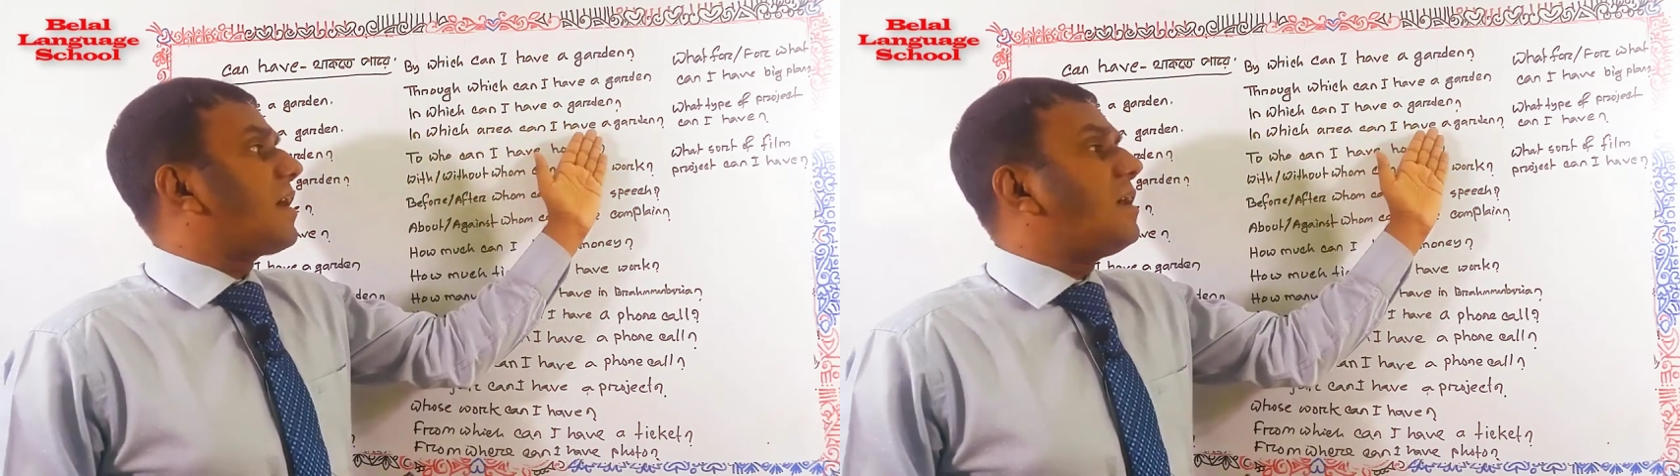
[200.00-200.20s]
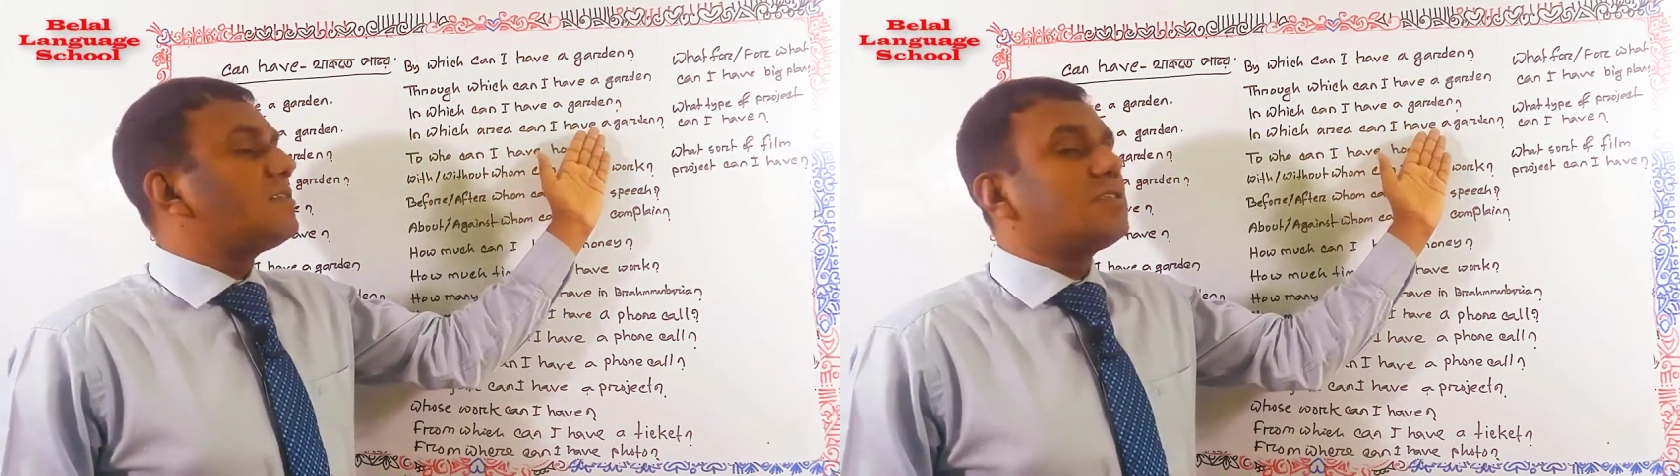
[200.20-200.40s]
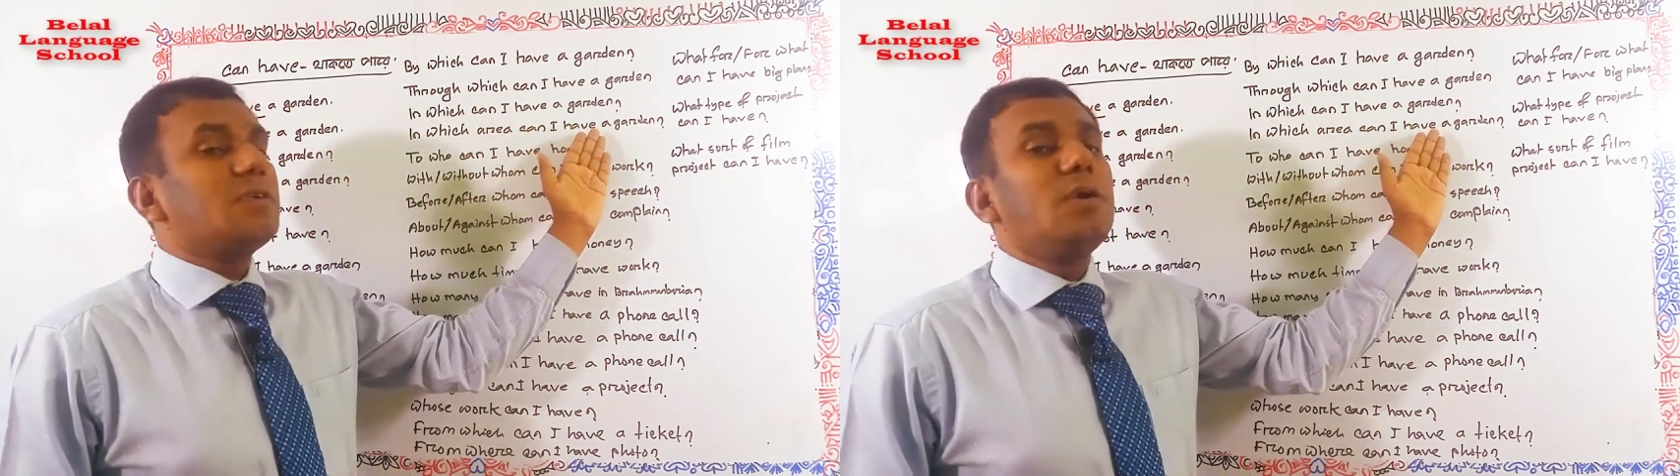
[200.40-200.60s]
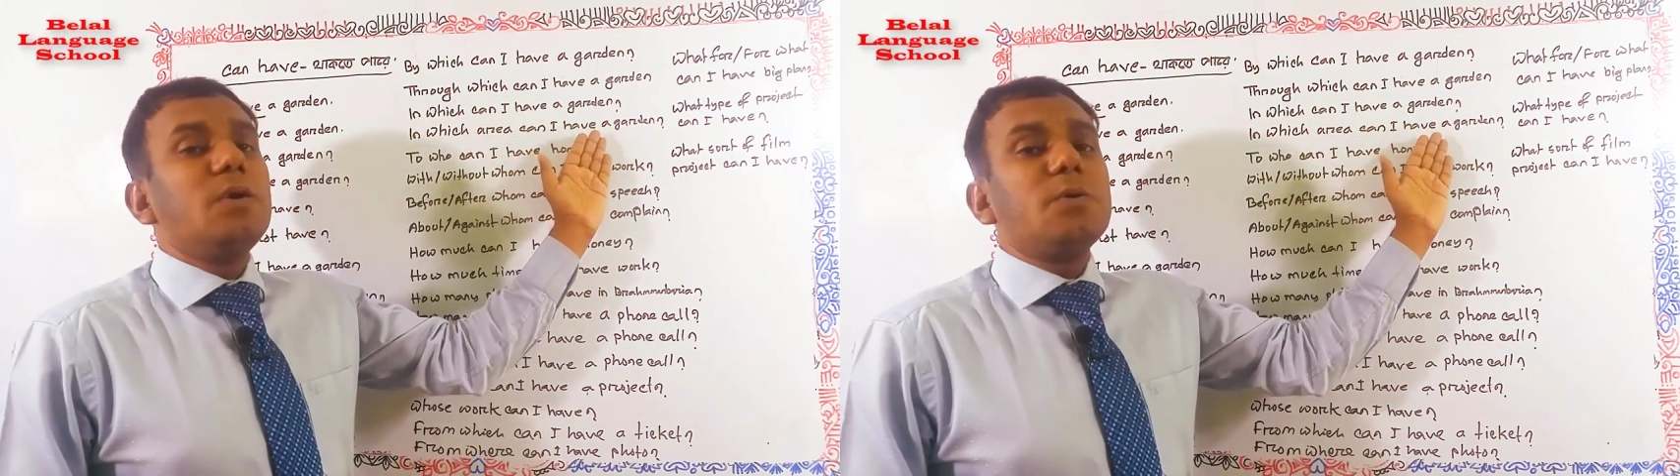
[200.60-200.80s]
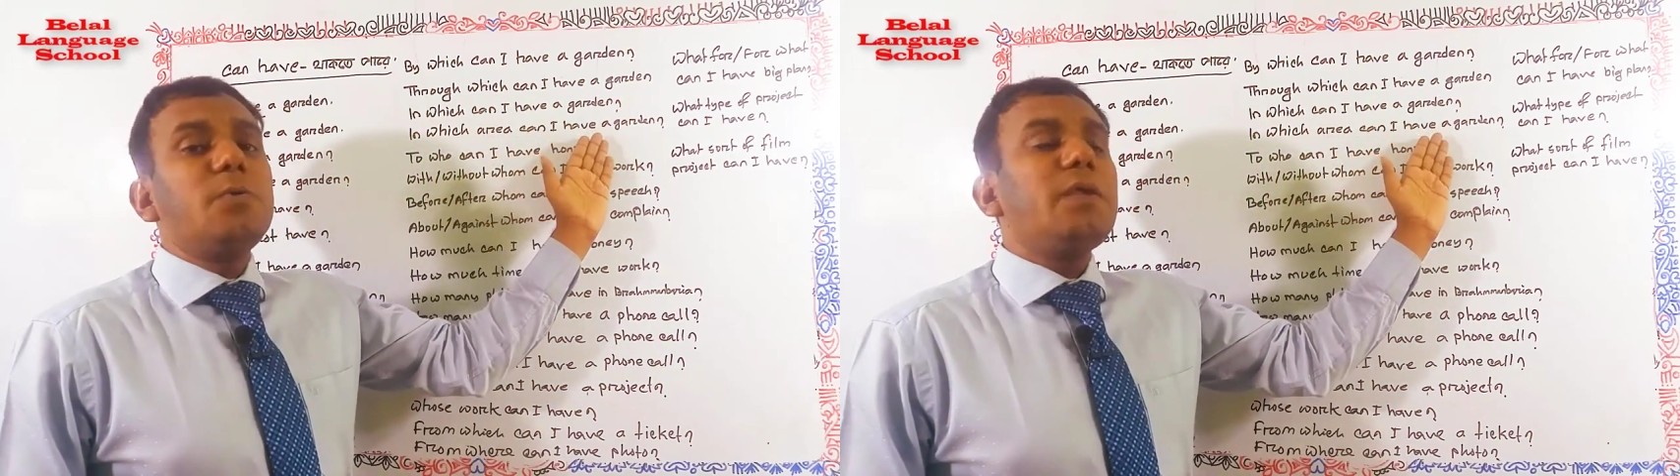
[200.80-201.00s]
এ গার্ডেন
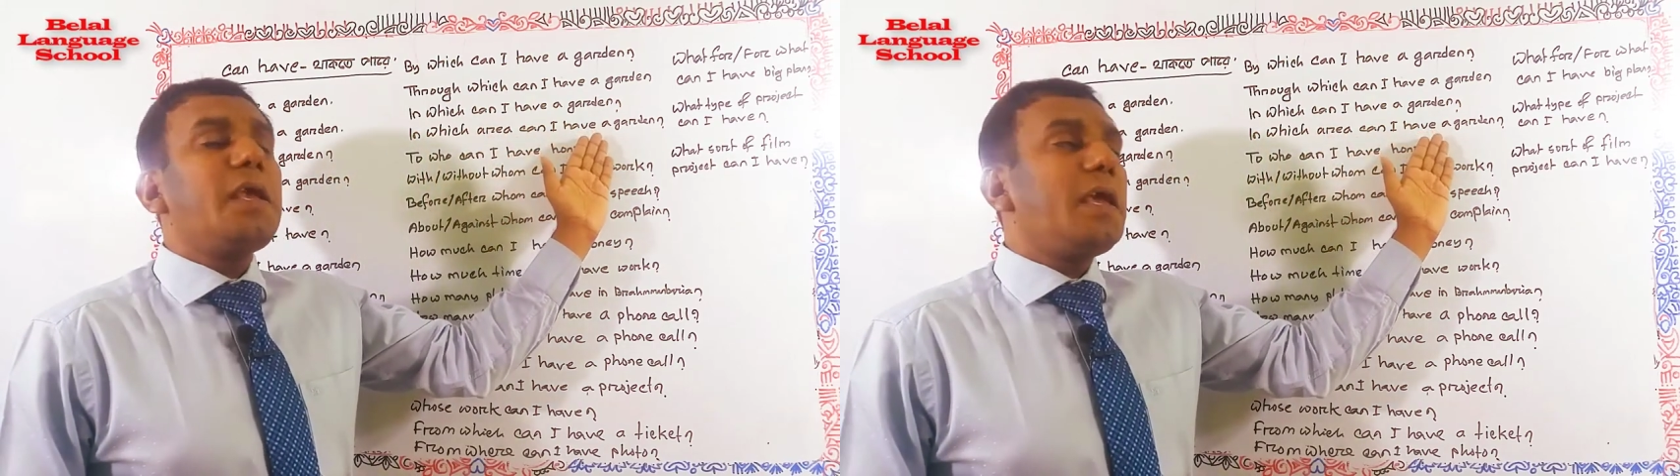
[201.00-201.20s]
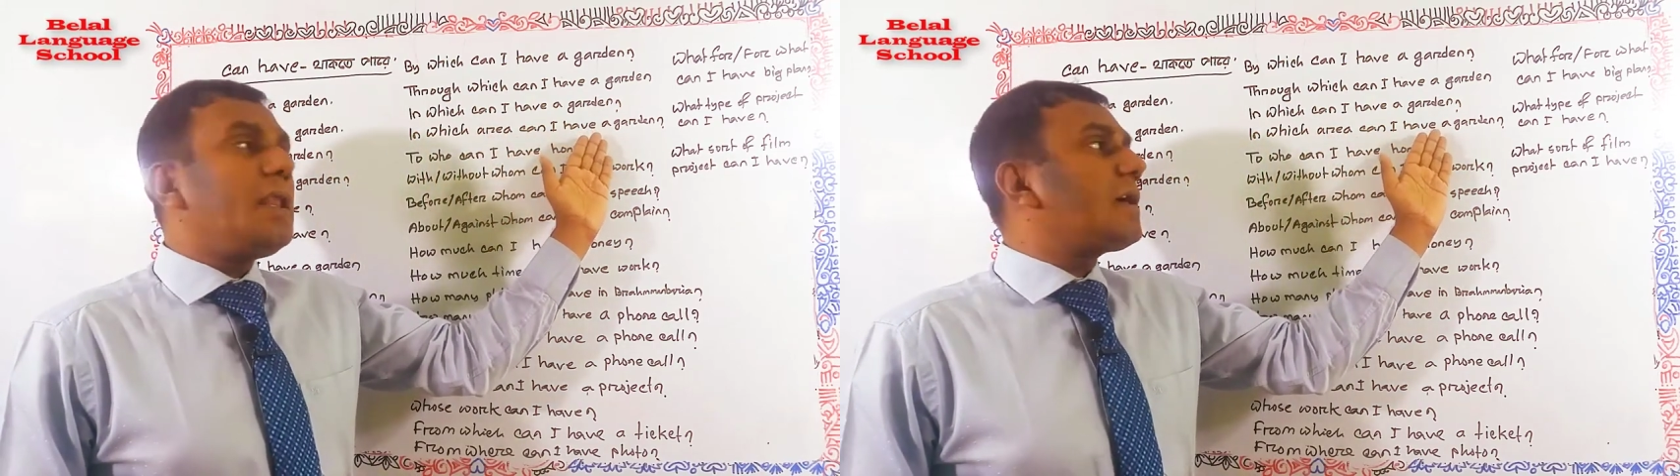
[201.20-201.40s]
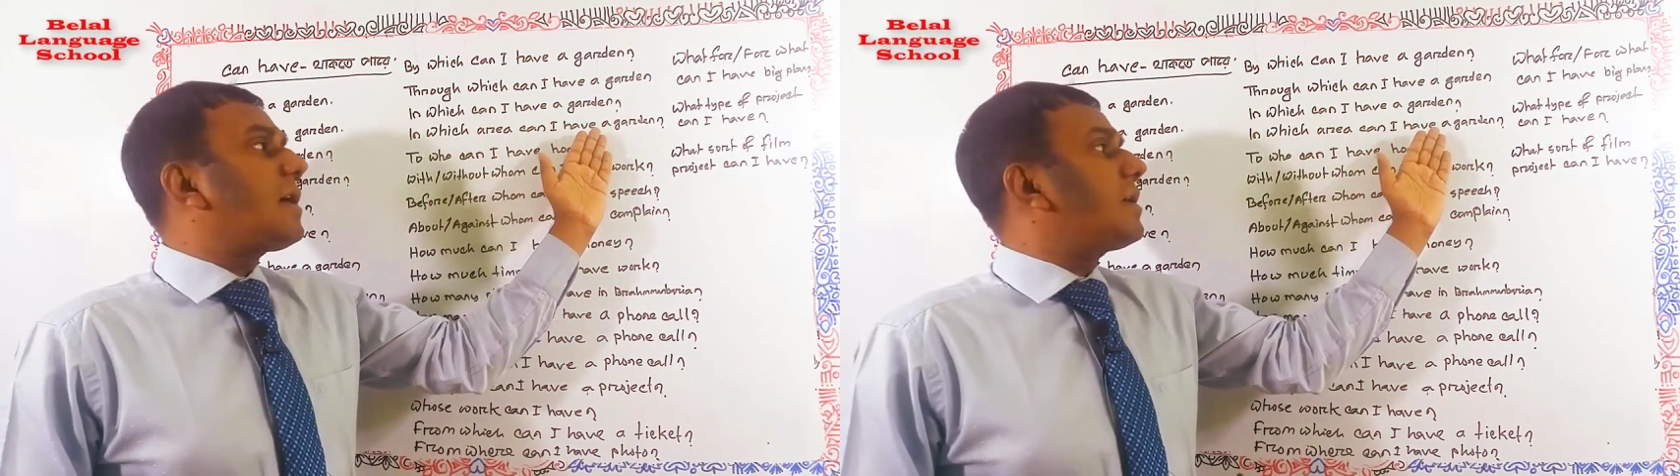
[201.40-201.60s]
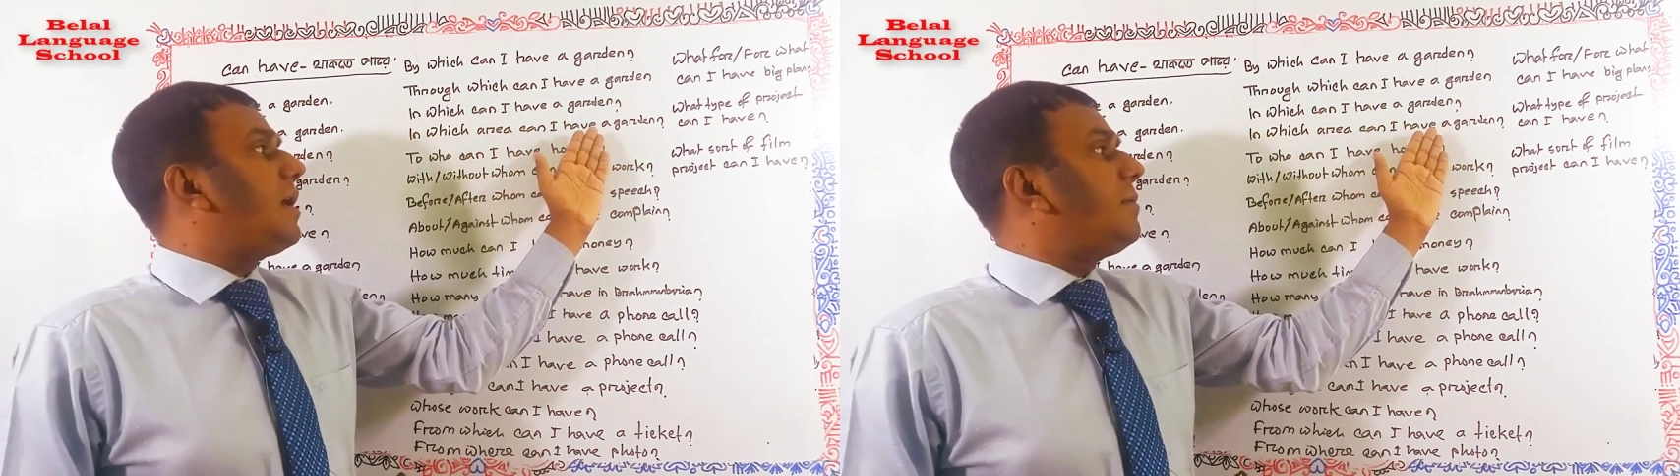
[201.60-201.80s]
কোন এলাকায়